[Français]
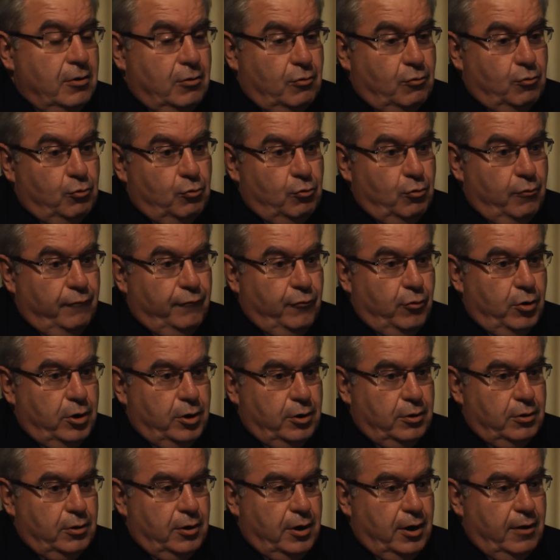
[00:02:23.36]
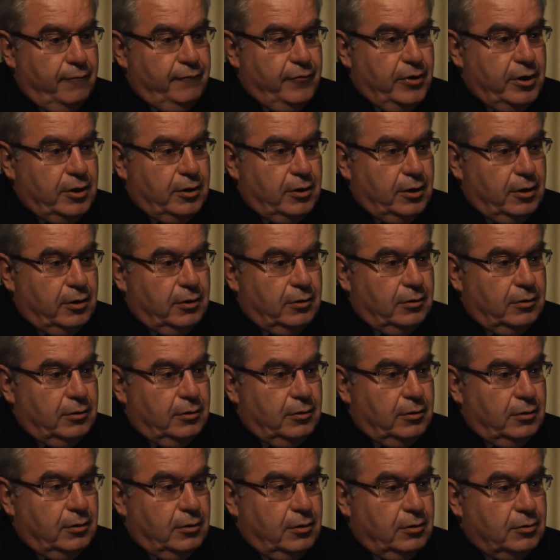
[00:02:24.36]
On le voit avec
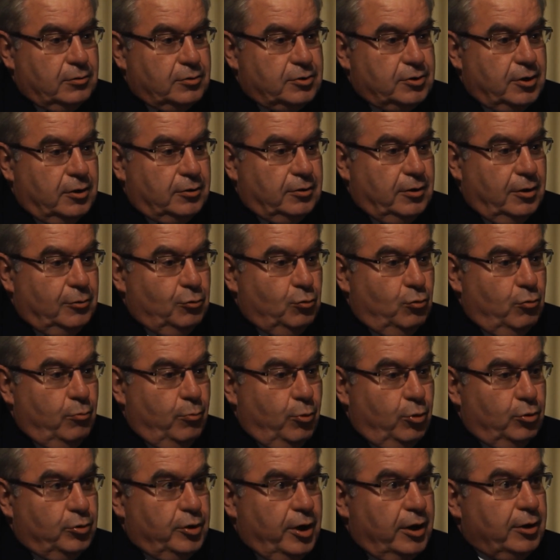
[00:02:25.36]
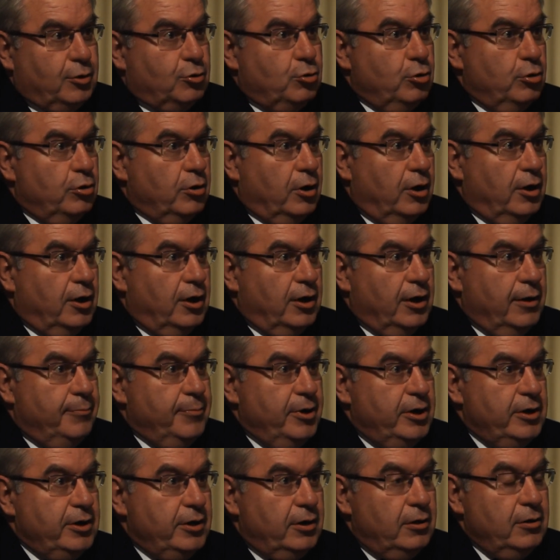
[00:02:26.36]
un, certain nombre d'acteurs à la
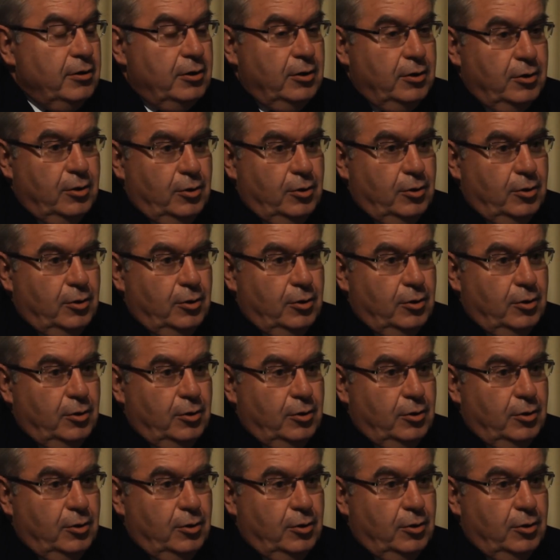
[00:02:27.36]
mer.